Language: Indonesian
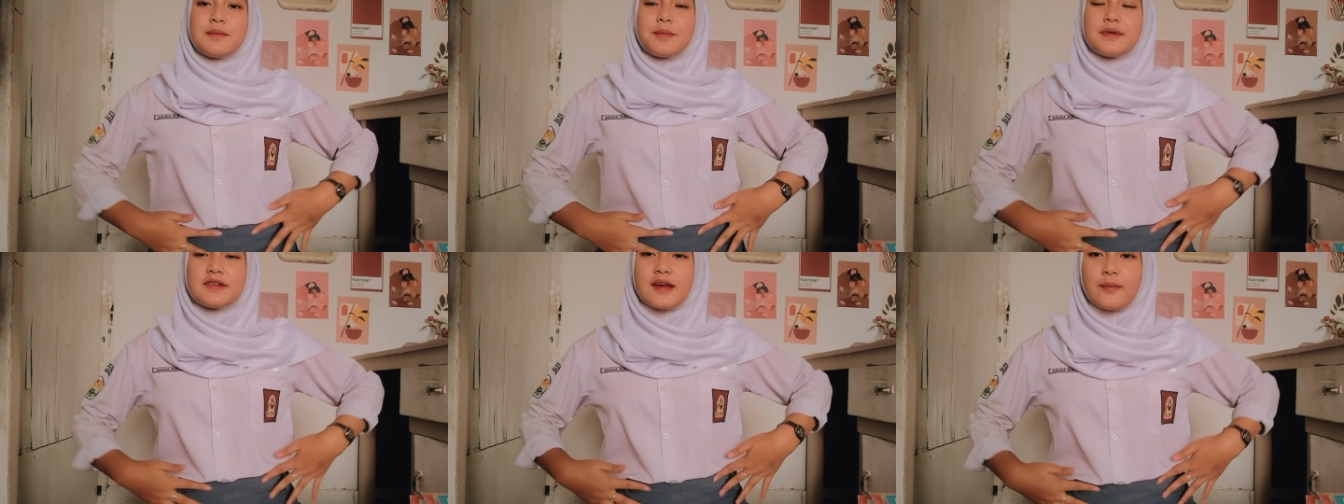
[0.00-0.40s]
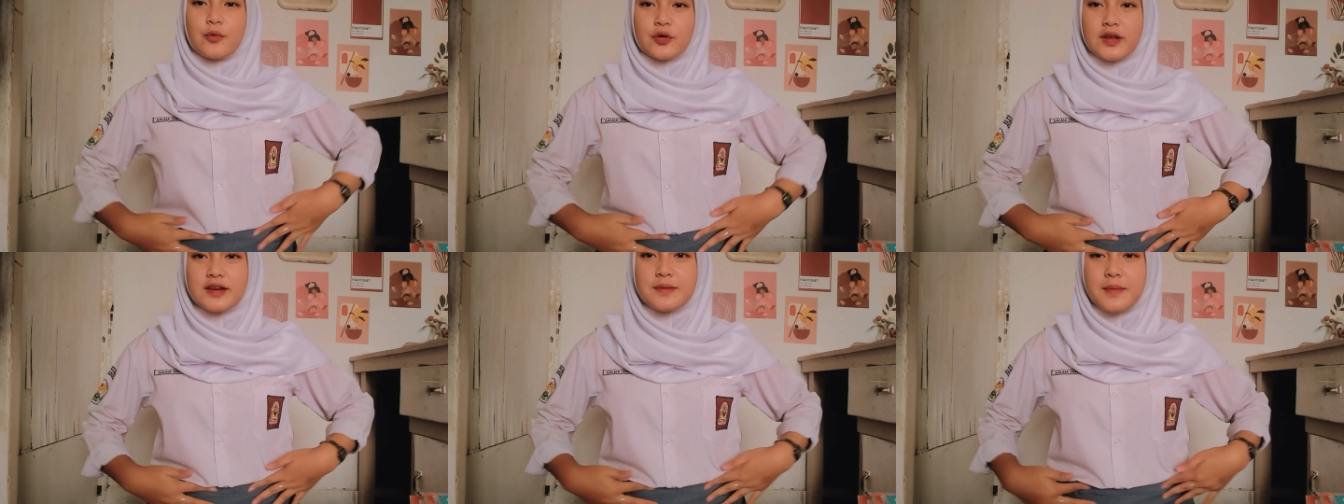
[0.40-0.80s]
nyimpen
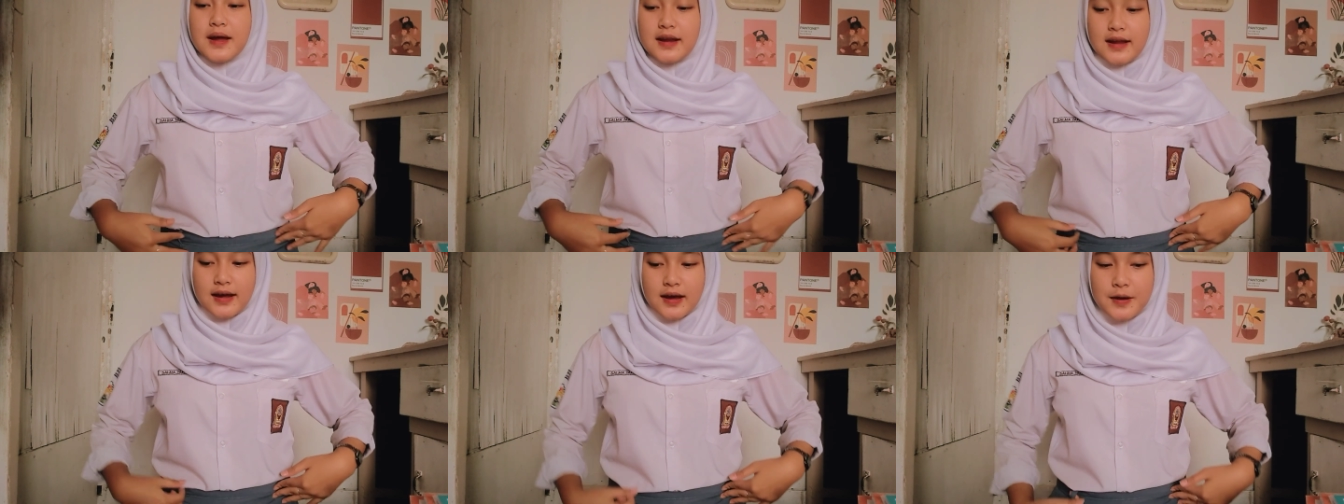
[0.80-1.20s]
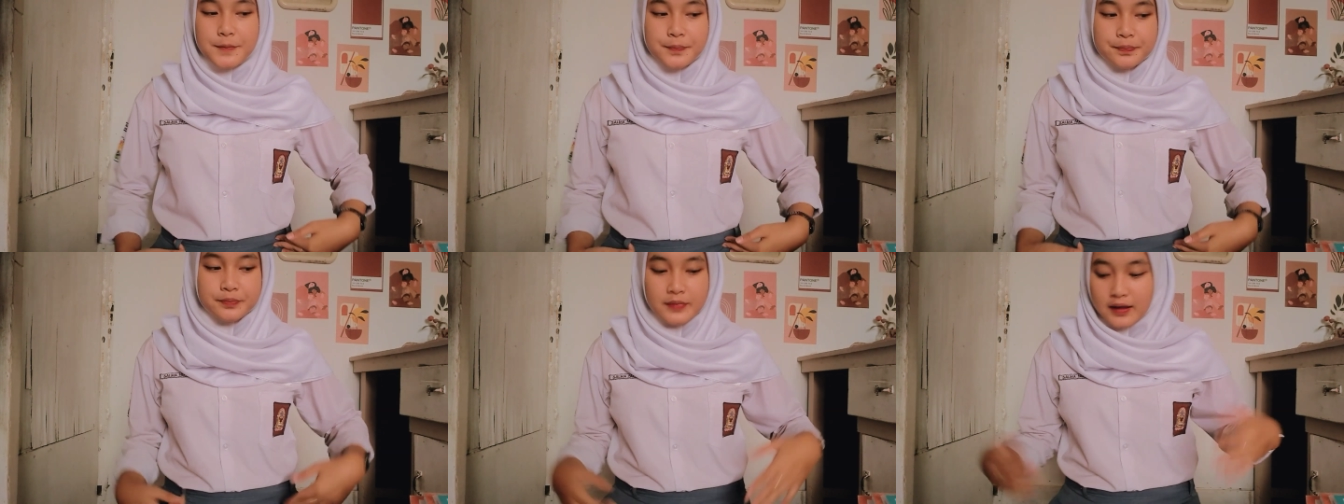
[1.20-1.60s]
sabuknya di mana
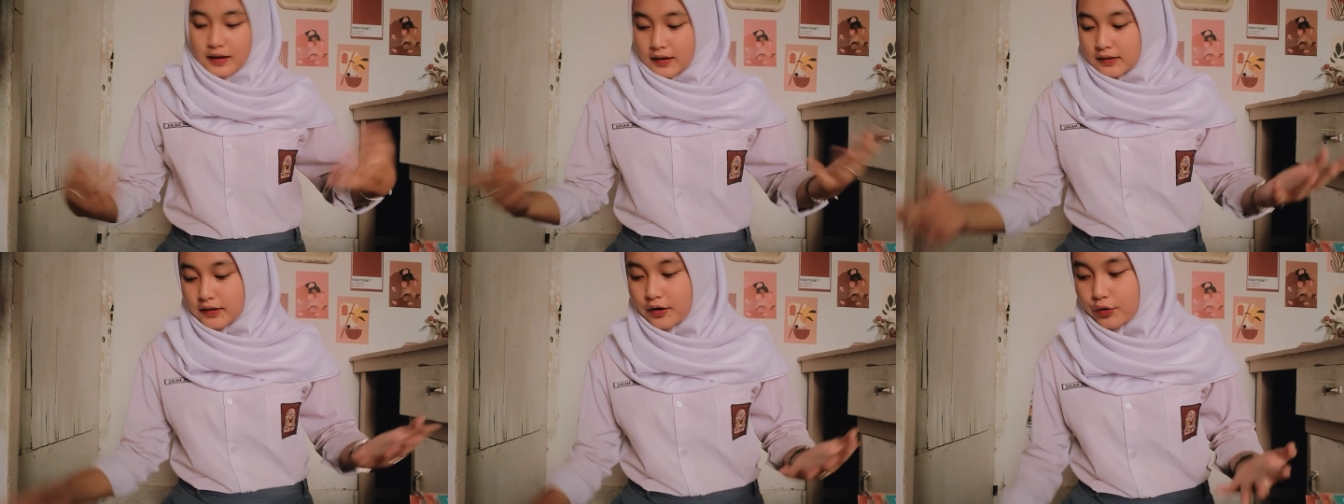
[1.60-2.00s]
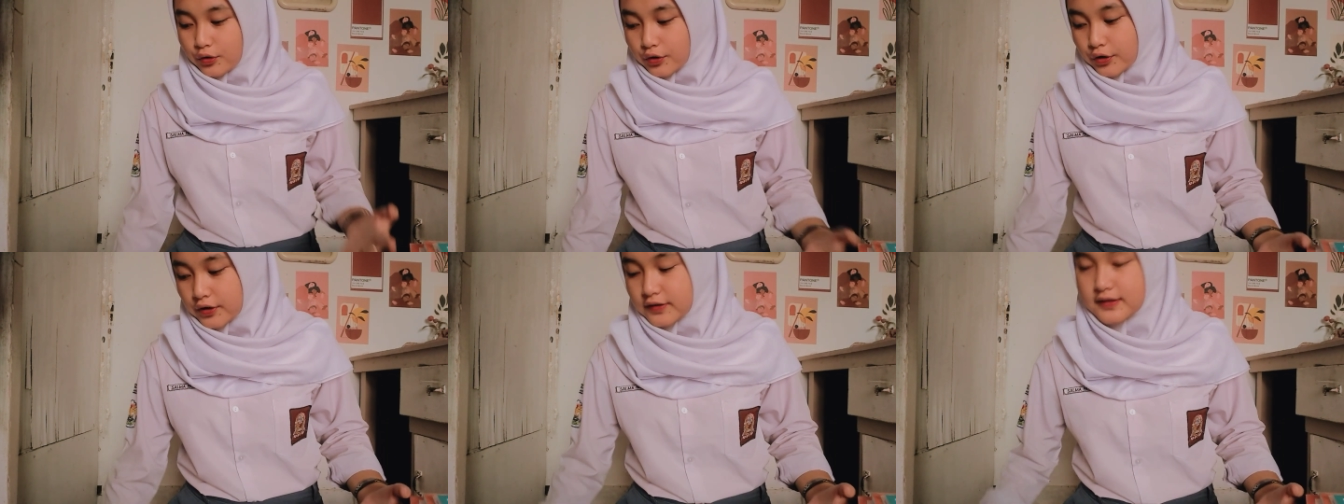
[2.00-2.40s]

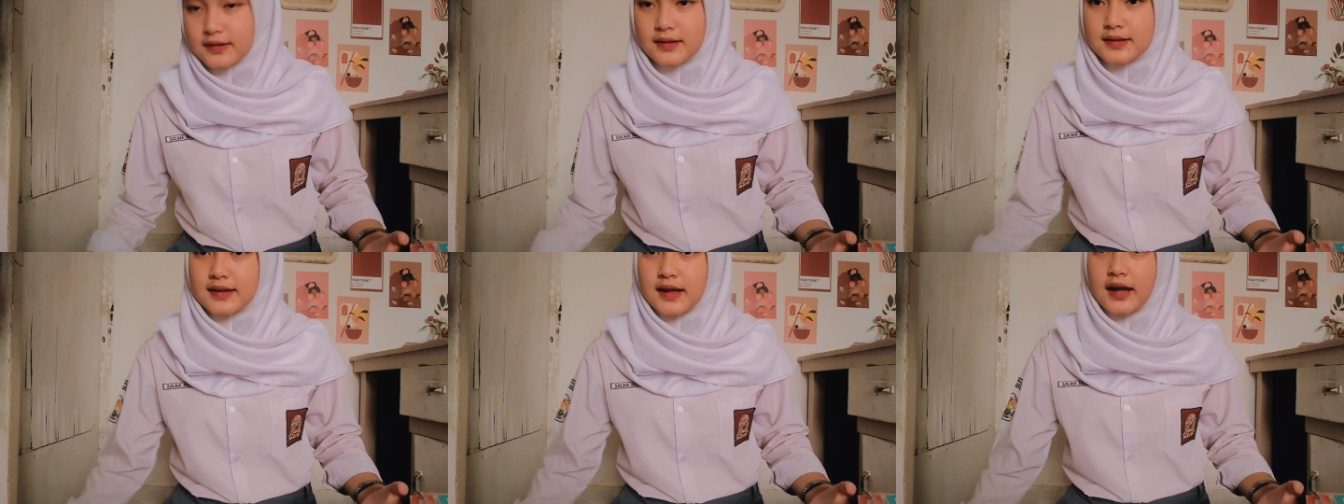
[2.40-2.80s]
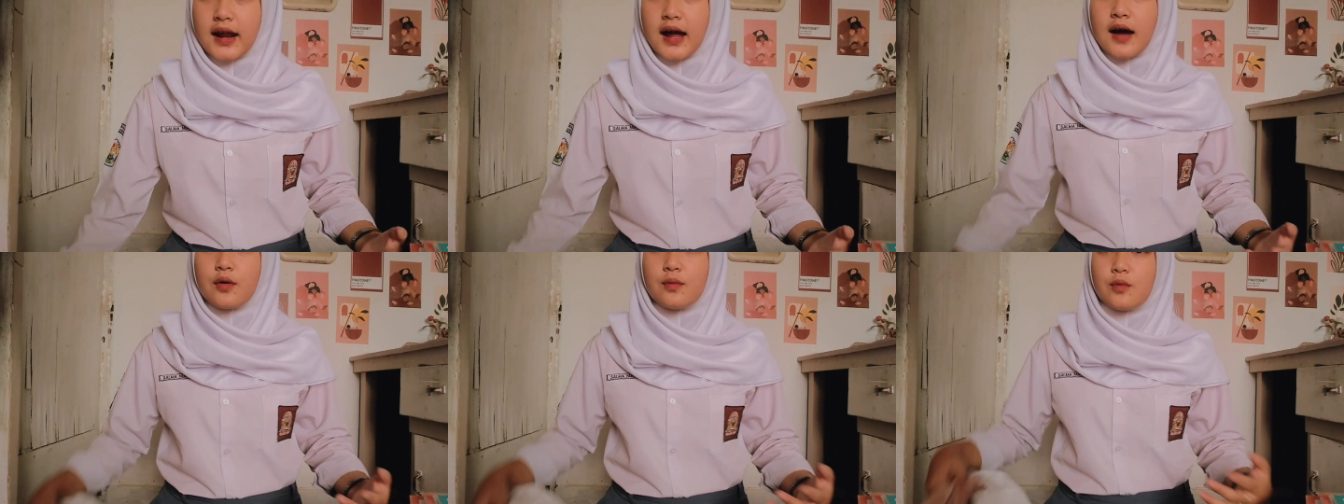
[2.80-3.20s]
terus
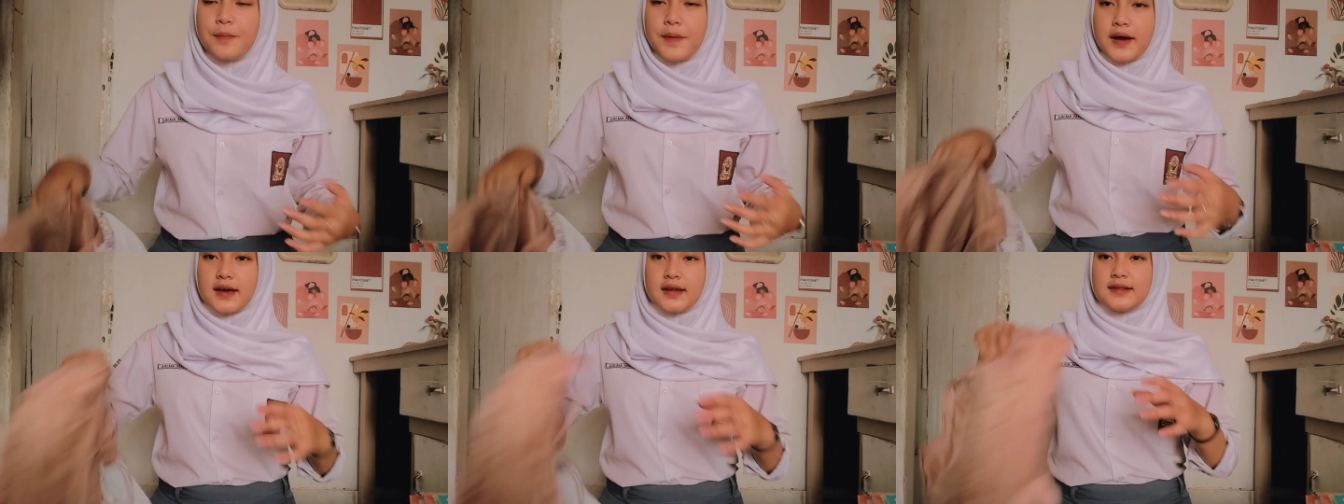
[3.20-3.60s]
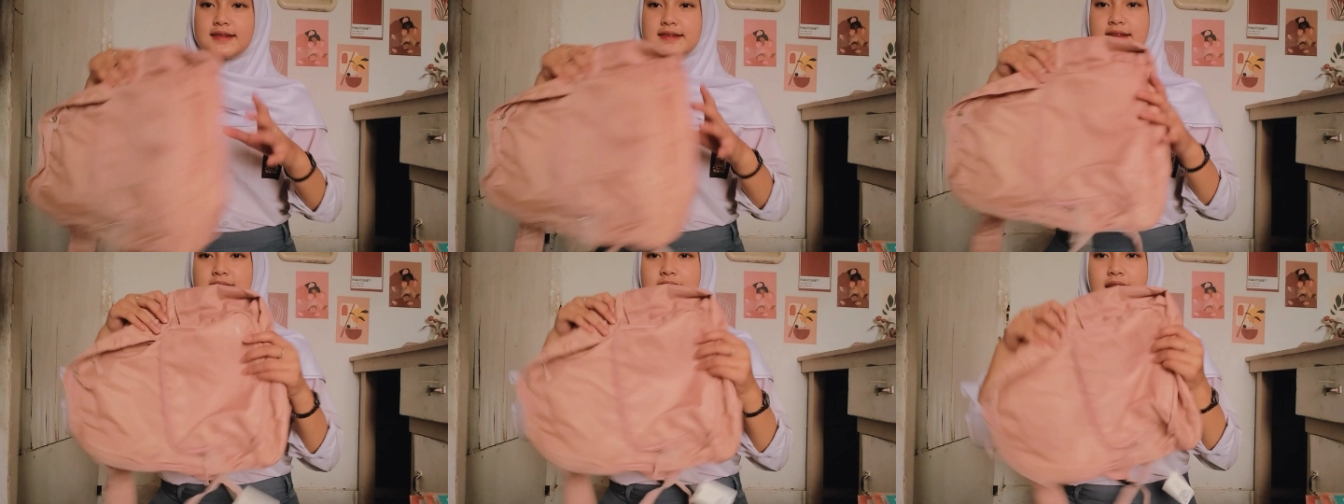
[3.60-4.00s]
sekarang aku mau pakai tas
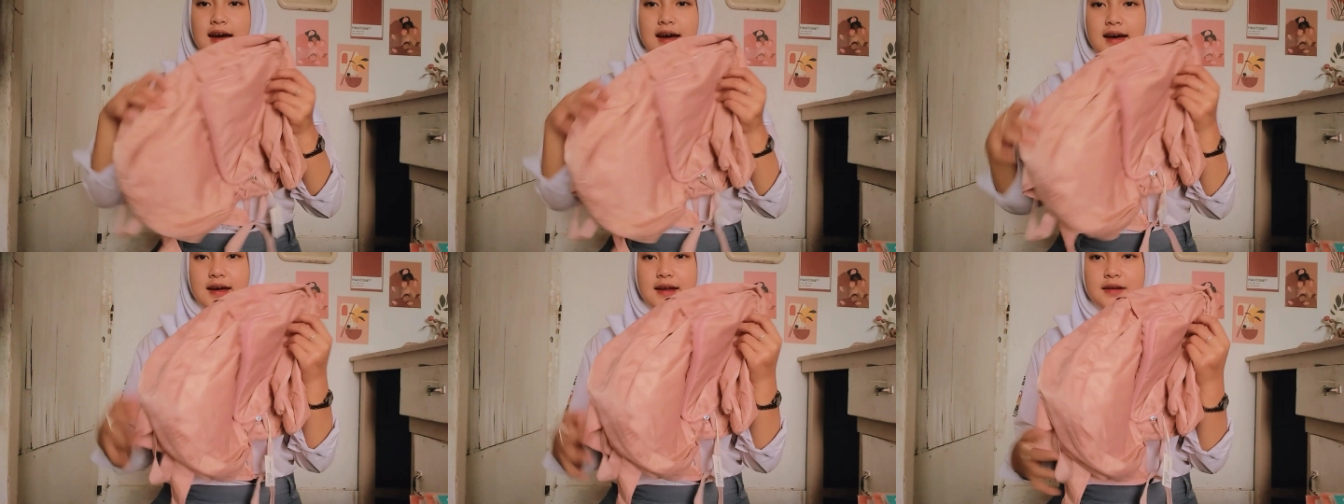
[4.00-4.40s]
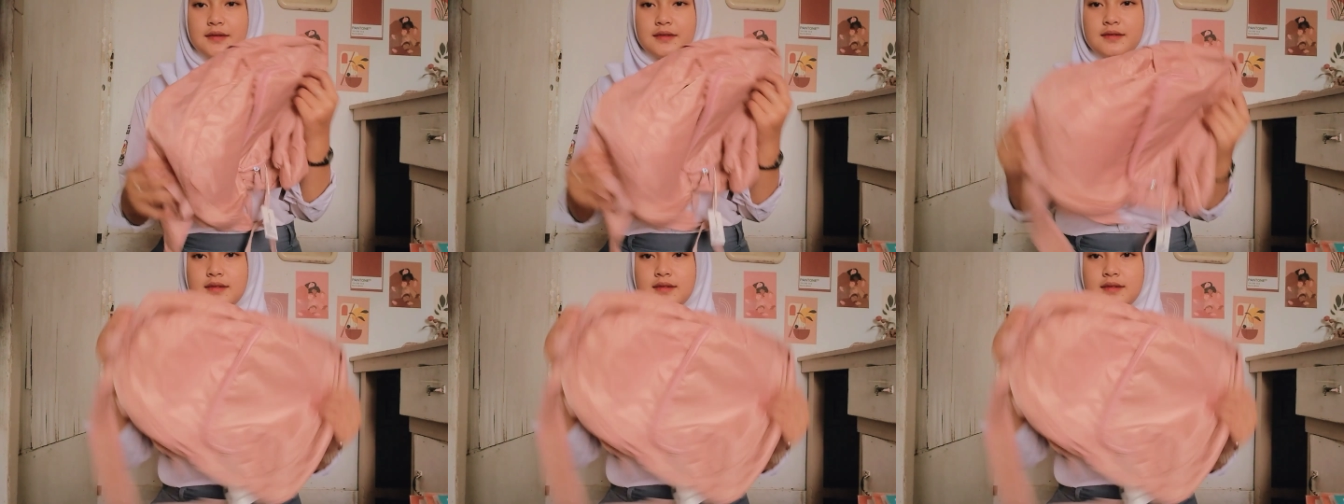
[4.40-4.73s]
ini kan